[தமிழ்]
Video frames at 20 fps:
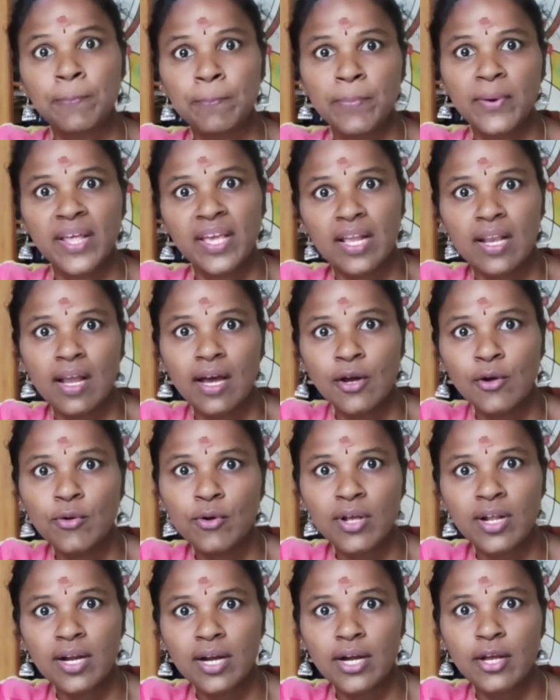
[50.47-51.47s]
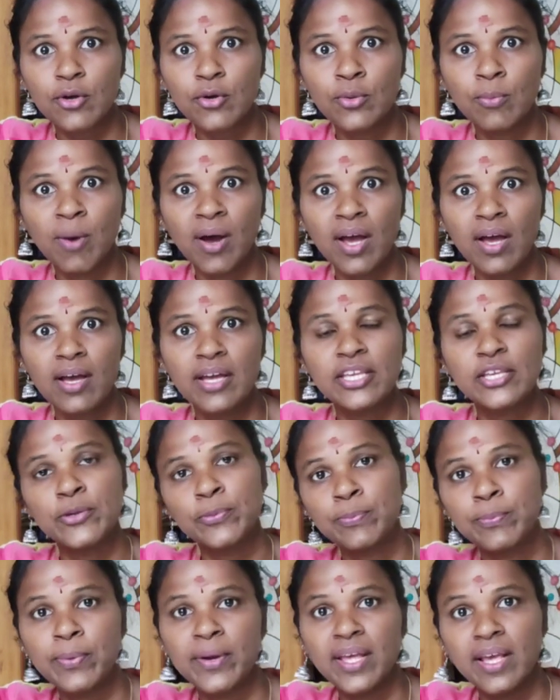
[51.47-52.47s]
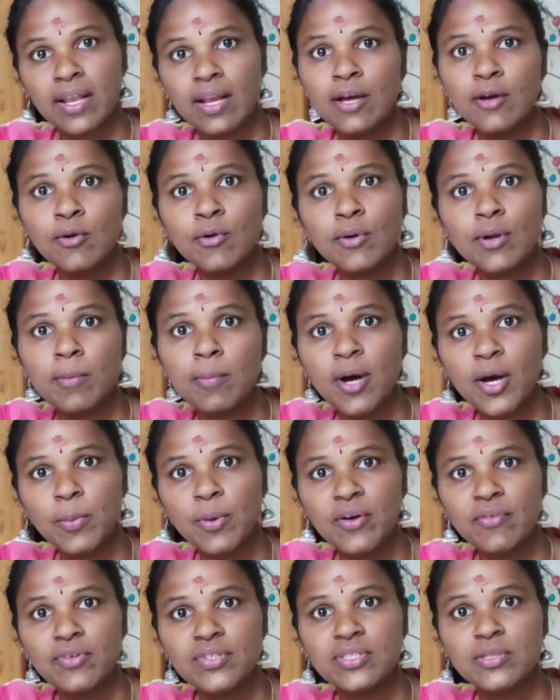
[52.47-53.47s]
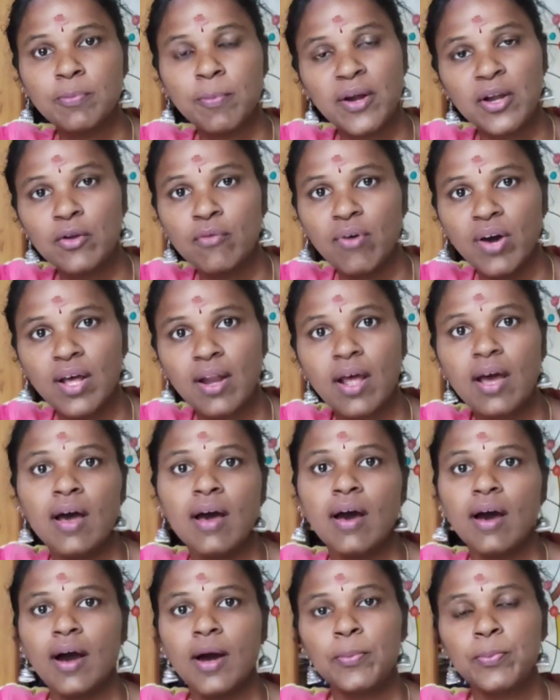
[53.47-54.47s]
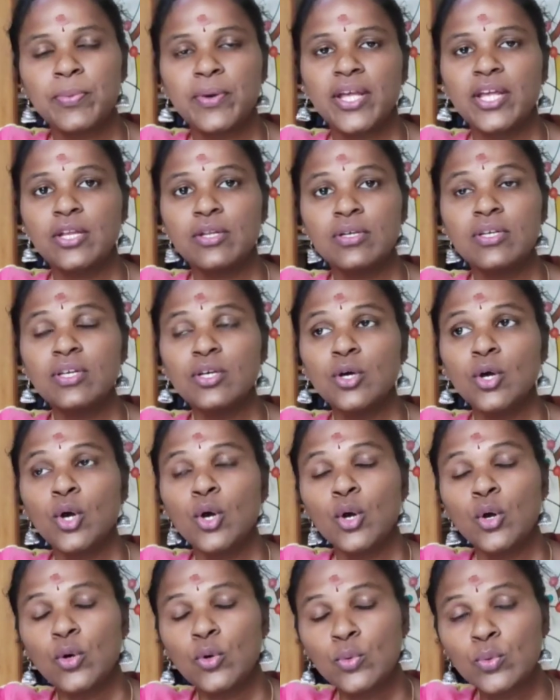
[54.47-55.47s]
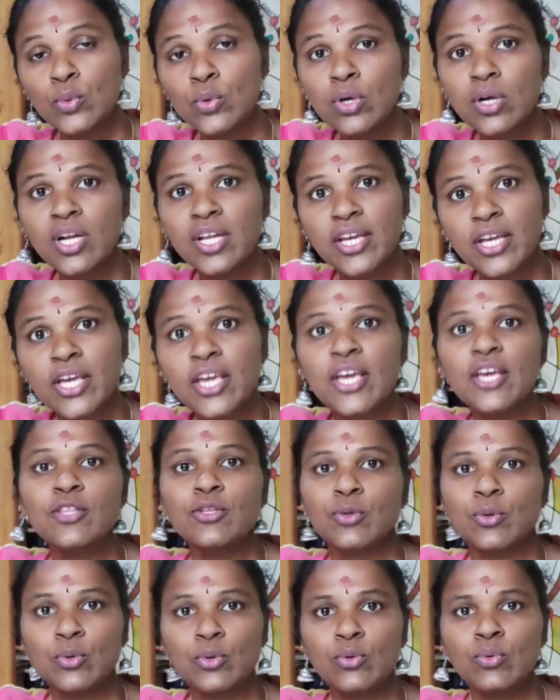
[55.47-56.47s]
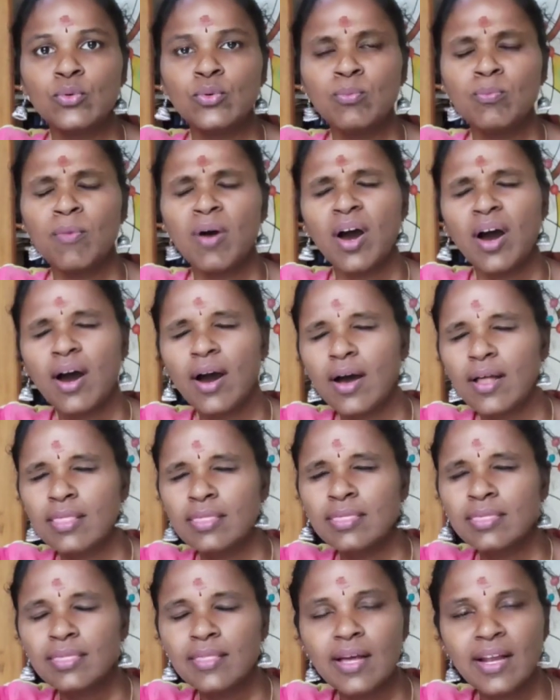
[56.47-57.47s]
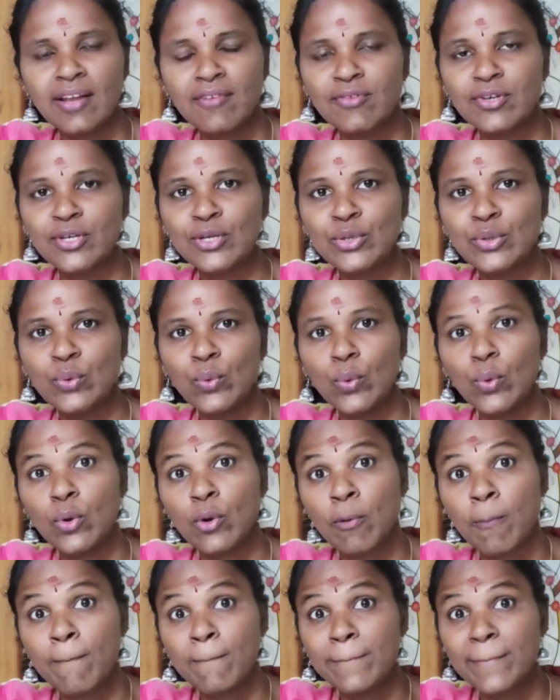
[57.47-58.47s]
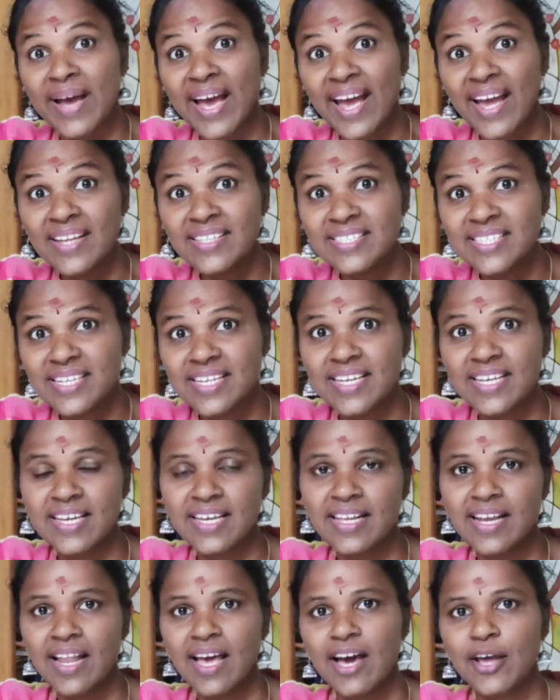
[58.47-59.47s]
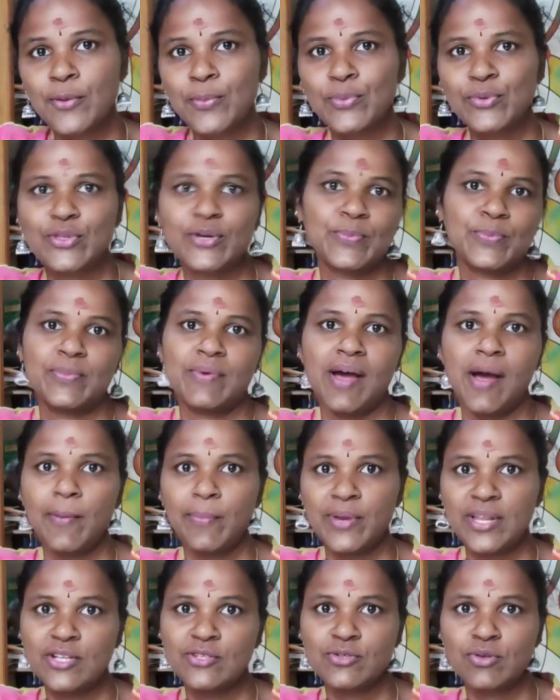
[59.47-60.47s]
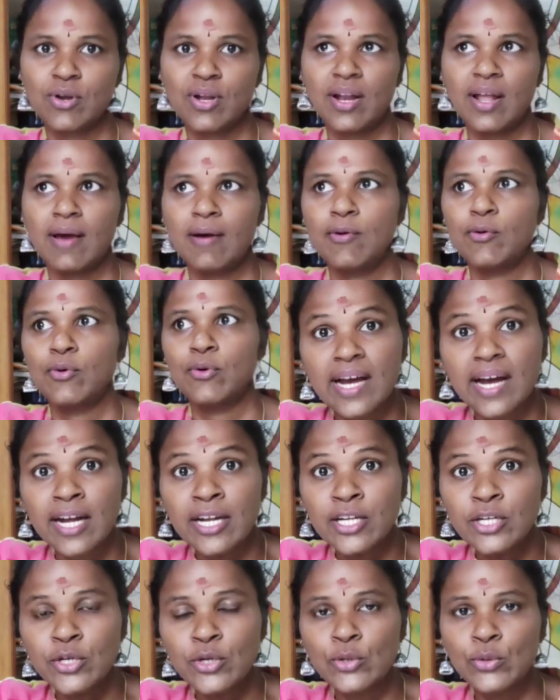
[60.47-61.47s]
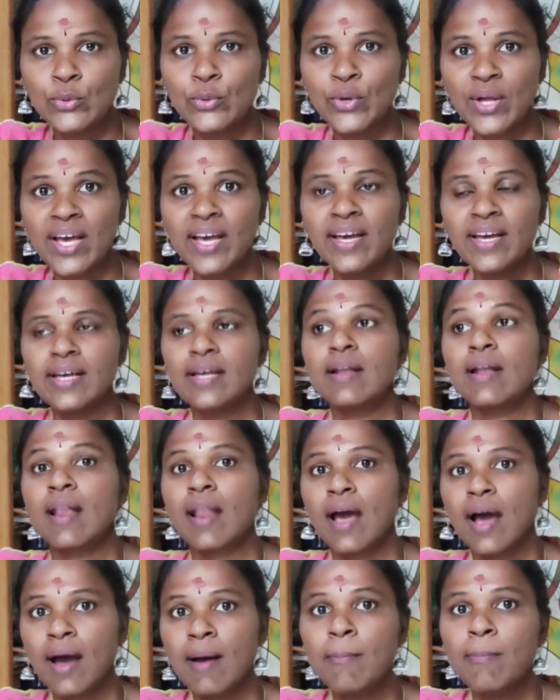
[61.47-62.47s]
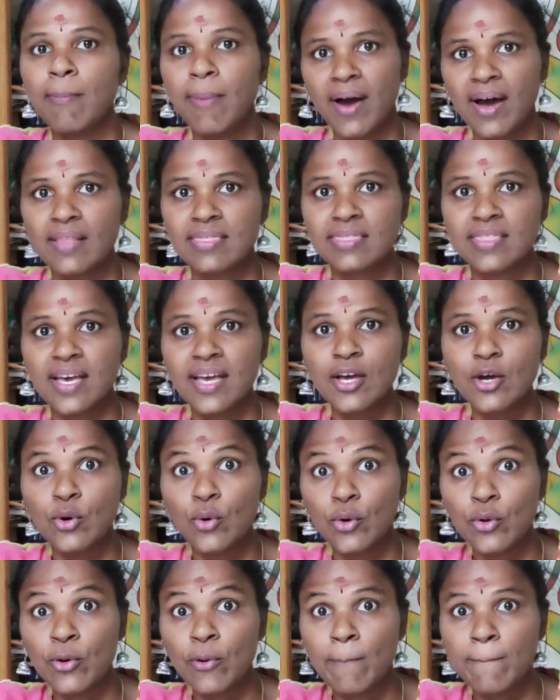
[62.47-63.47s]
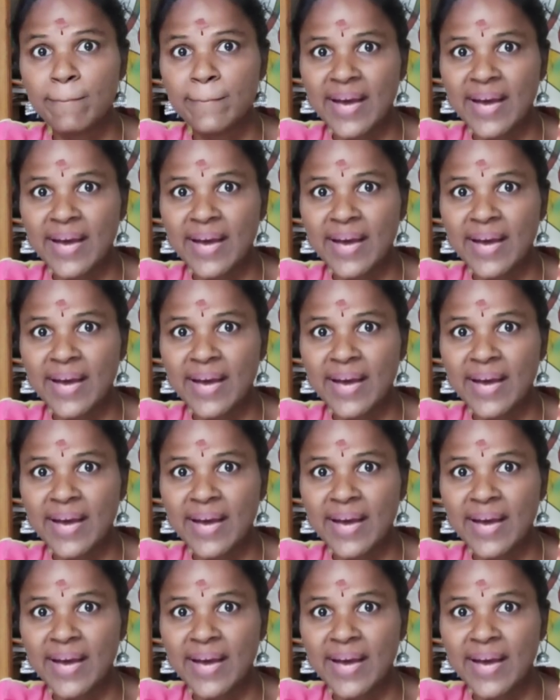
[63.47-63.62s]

இப்படியெல்லாம் கூட நடக்குமா இப்படியெல்லாம் கூட பாபா வந்து பண்ணுவாரா அப்படின்னு உங்களுக்கே தோணும் அந்த அளவுக்கு ஒரு மேஜிக்கல் அற்புதம் அப்படின்னு சொல்லலாம் கண் கூட நான் பார்த்த ஒரு